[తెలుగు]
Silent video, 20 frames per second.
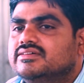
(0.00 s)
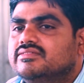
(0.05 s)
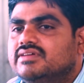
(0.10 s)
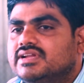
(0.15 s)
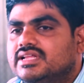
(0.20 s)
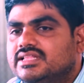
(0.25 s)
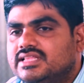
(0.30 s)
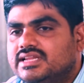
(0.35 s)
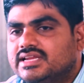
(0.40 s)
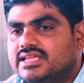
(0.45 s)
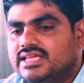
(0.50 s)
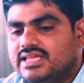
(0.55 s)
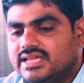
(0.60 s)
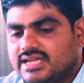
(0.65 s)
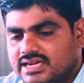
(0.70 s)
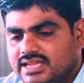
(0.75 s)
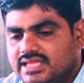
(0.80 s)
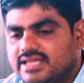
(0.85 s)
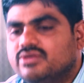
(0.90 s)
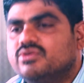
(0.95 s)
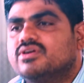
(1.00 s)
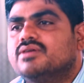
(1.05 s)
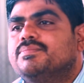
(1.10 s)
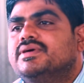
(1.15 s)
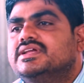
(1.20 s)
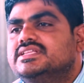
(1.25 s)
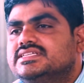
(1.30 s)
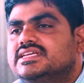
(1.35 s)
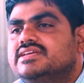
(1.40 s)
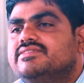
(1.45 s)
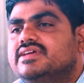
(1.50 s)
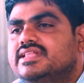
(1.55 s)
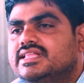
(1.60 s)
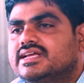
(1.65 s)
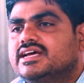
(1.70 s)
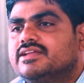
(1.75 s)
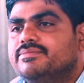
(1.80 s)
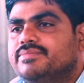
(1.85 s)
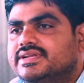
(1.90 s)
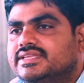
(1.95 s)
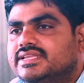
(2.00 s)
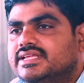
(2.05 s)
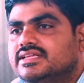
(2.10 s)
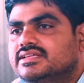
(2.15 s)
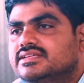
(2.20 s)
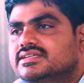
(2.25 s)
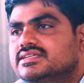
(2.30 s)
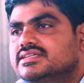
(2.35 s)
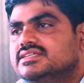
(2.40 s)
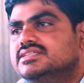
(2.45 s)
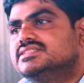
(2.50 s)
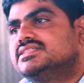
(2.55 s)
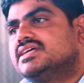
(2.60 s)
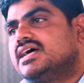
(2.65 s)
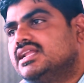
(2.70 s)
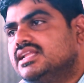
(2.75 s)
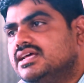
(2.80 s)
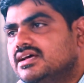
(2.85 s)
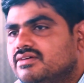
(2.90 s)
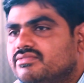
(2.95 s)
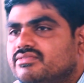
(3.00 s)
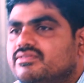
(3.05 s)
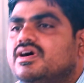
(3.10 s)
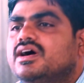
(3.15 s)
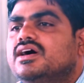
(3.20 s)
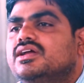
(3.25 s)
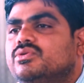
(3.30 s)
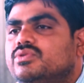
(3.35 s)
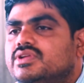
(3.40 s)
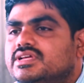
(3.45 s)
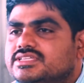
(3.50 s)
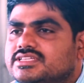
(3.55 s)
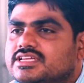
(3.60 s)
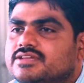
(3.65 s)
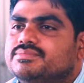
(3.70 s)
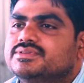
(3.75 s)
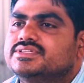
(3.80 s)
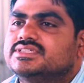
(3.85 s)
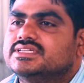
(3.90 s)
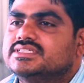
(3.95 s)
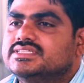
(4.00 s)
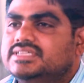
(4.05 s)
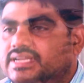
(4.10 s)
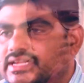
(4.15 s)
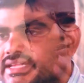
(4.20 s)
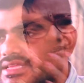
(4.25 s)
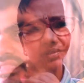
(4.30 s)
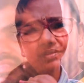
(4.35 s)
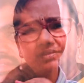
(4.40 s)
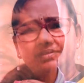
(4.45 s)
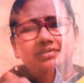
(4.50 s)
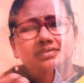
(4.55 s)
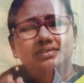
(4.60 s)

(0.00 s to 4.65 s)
వాళ్ళందరికీ ఇక్కడే ఒక పరిచయ వేదికను పెట్టి చాలా వివాహాలు కూడా జరిపించడం జరిగింది